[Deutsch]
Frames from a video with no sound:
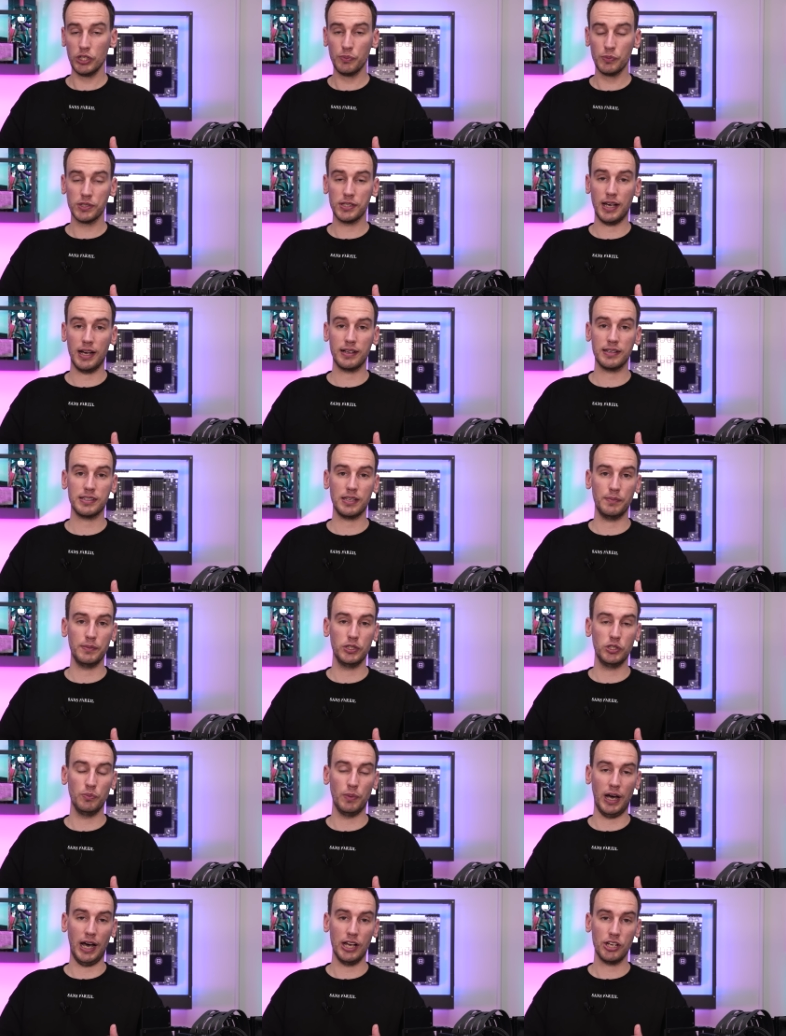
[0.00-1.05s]
ich muss sagen, es hat mich
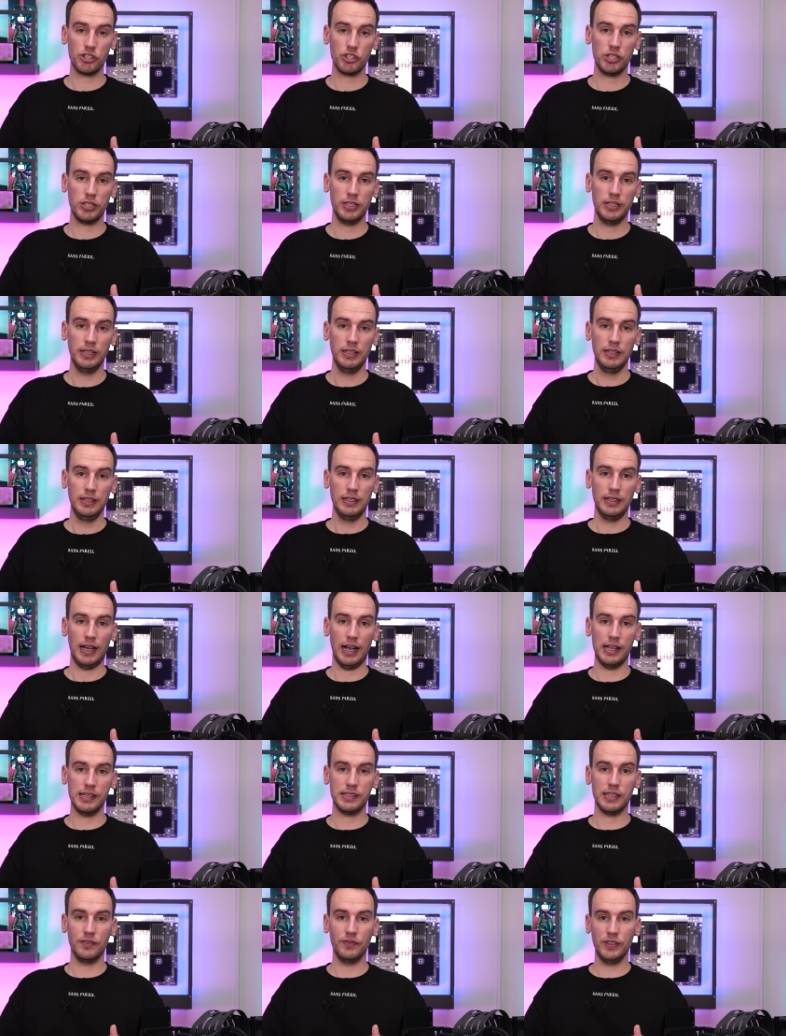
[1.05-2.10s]
überrascht,
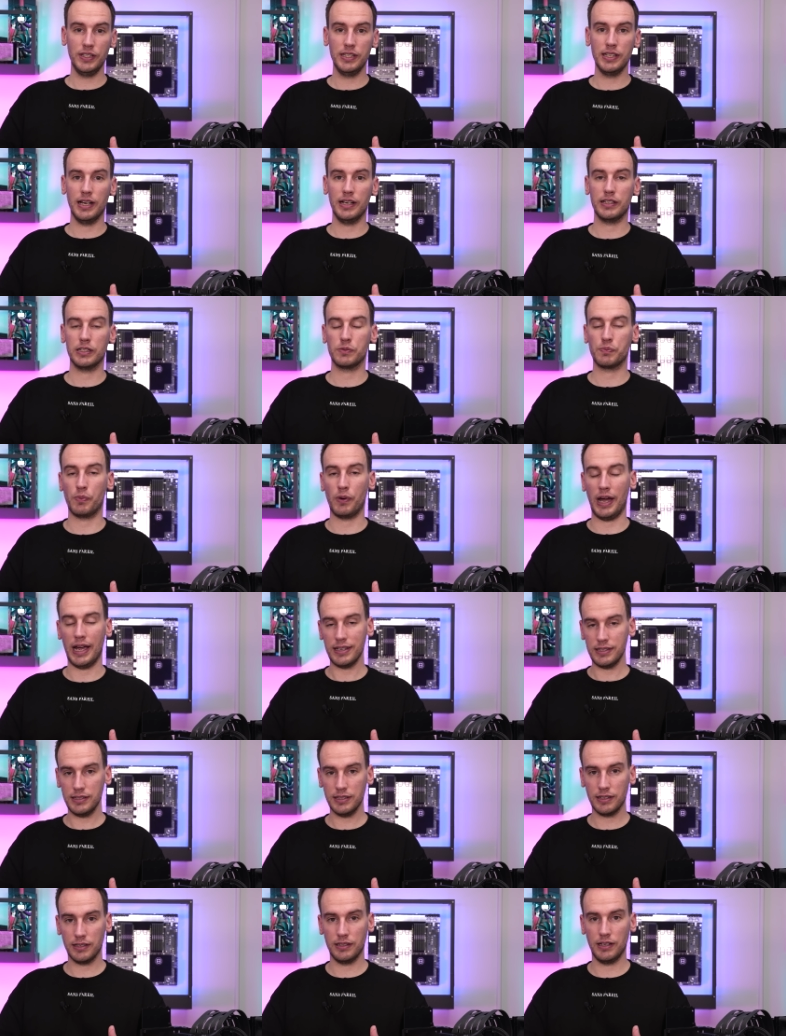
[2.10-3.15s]
als Nvidia das
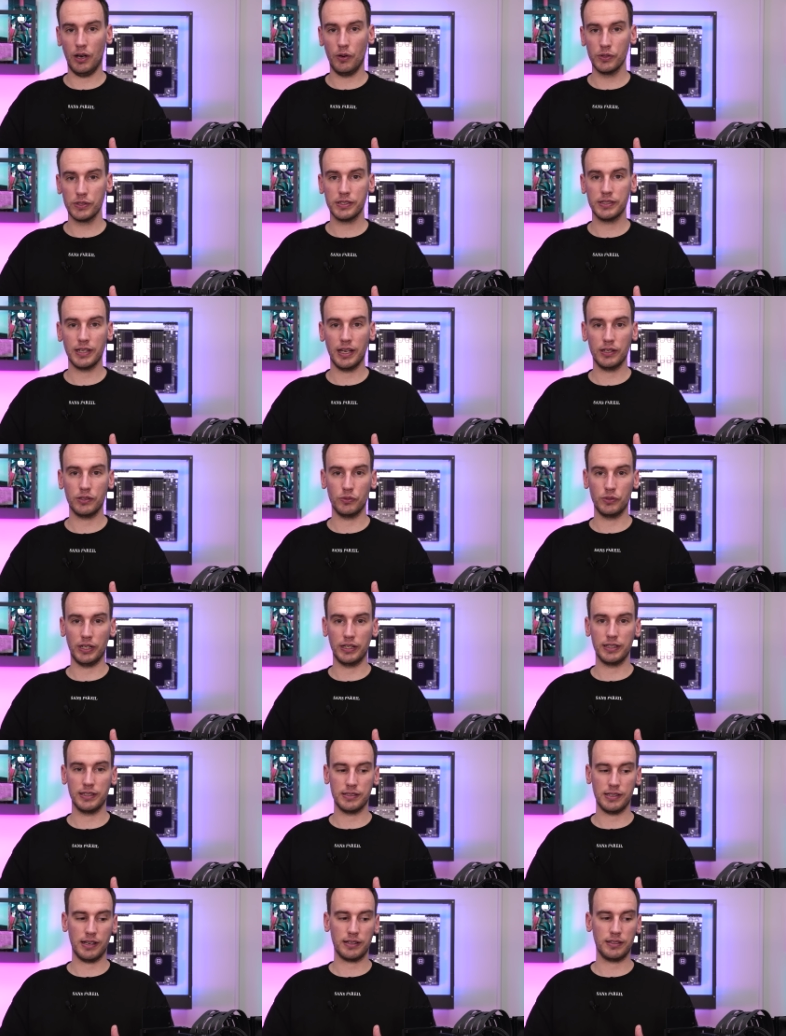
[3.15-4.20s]
Pricing announced hat und
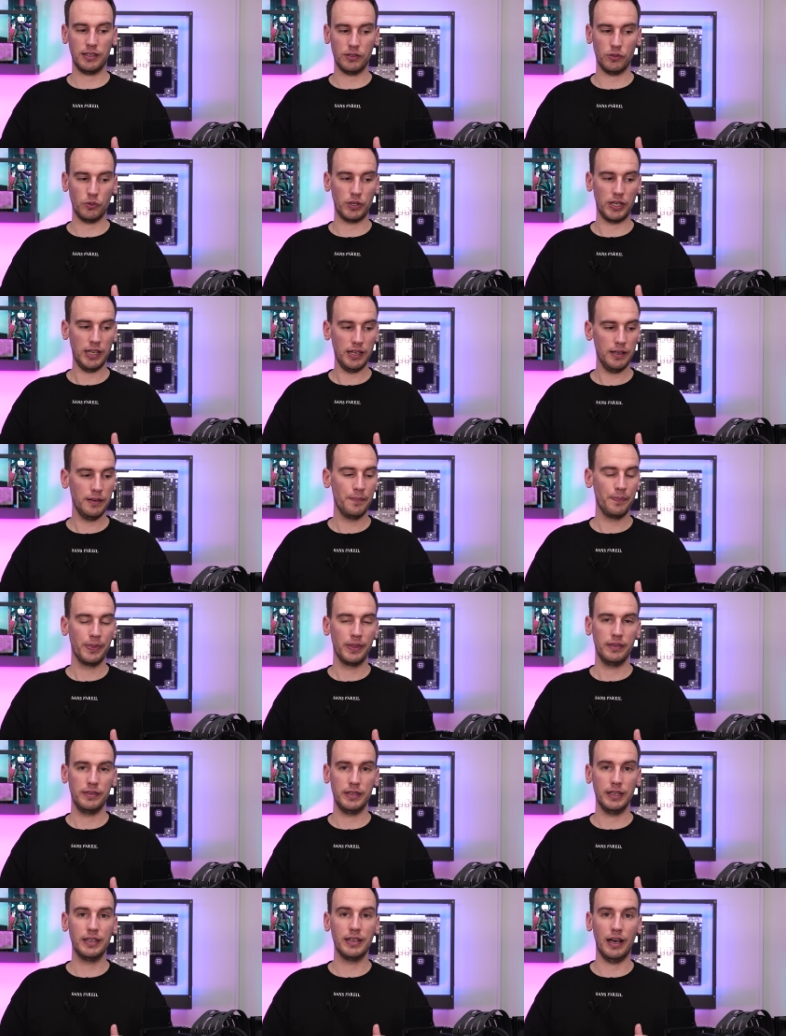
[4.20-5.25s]
dann gesagt hat, okay,
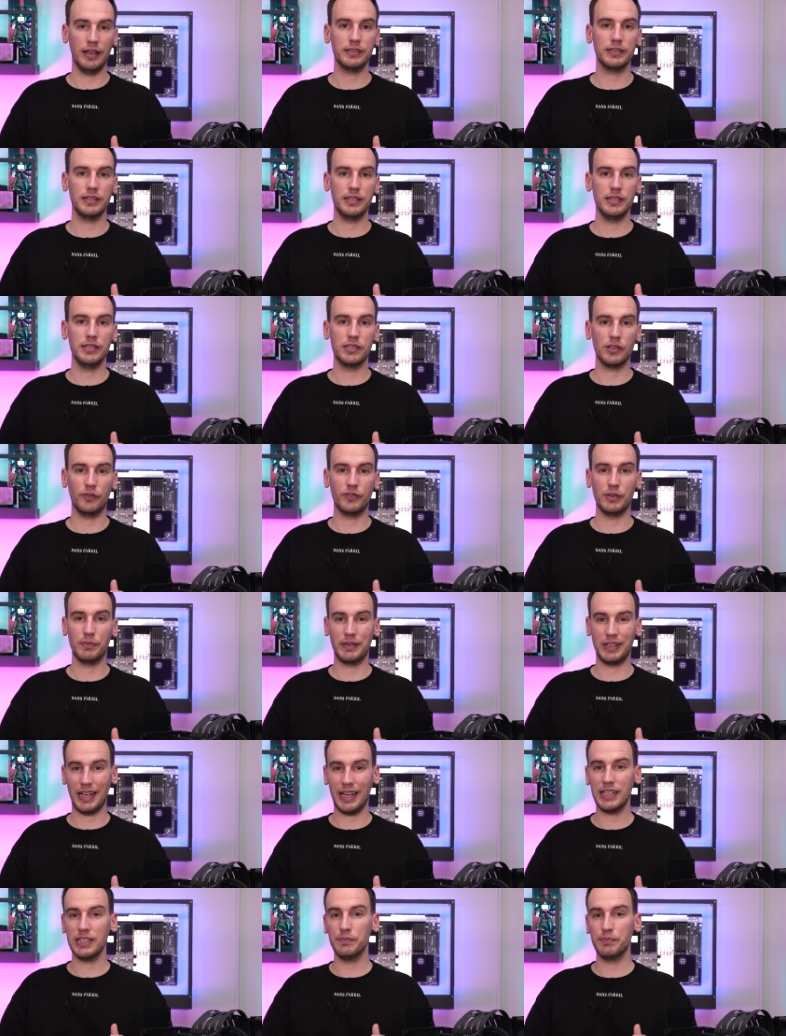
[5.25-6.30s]
die Karte ist auf dem
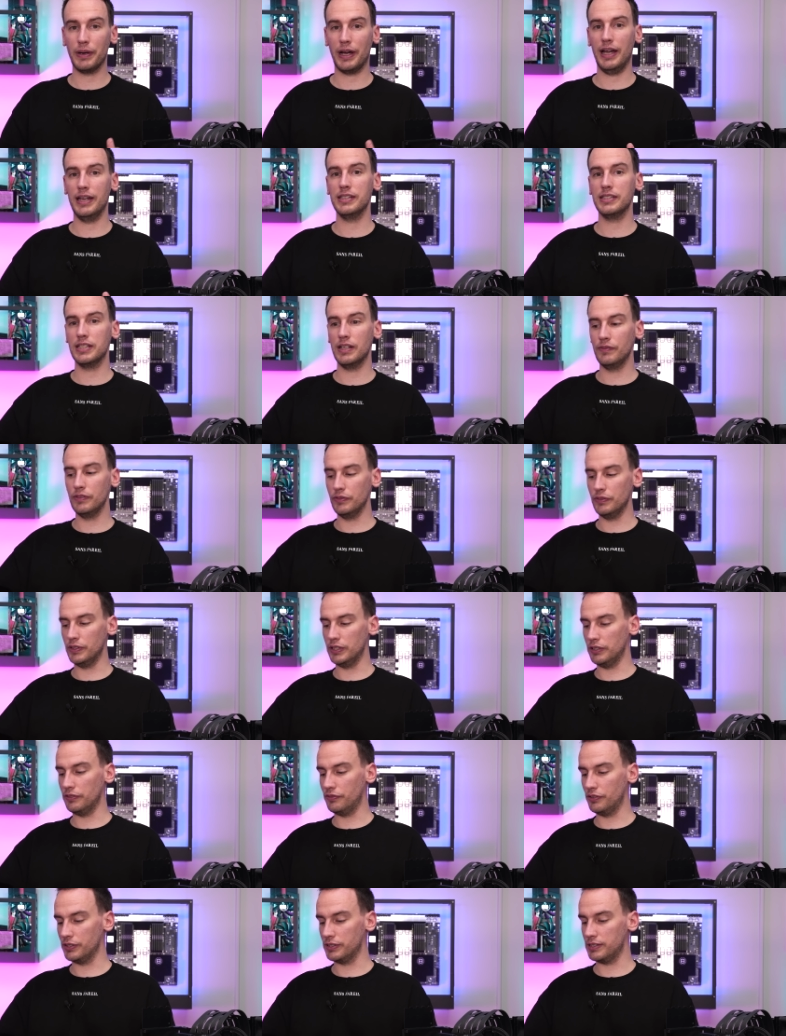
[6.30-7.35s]
gleichen Preislevel wie
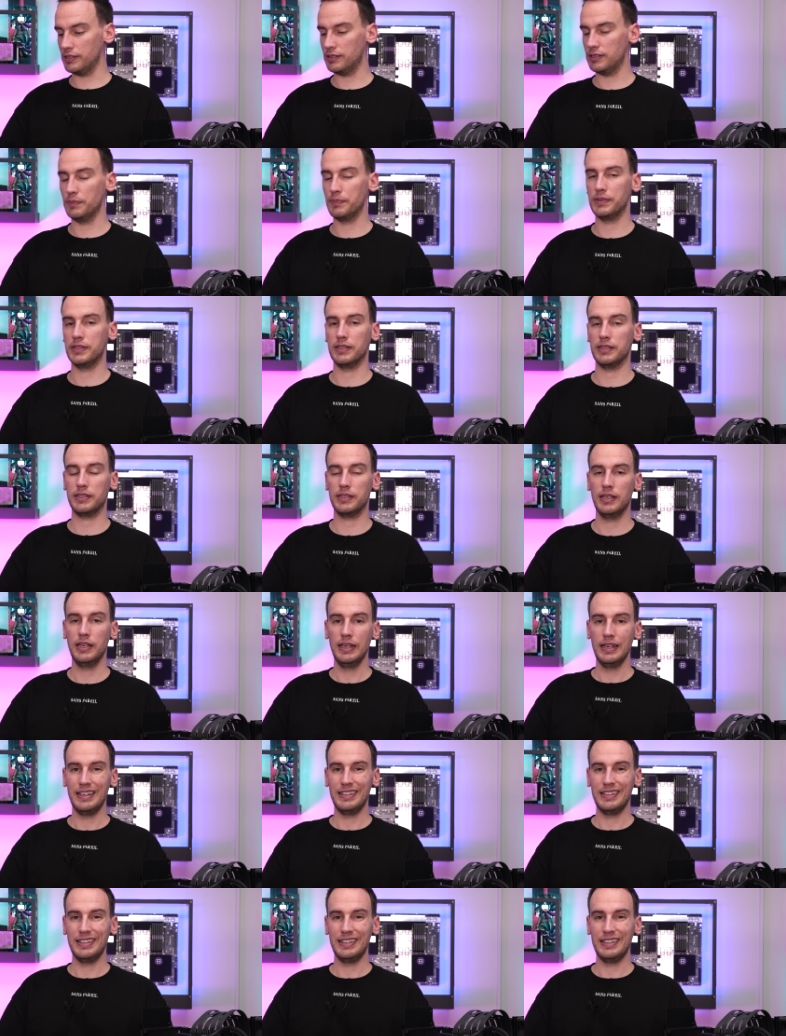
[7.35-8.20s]
die 4070.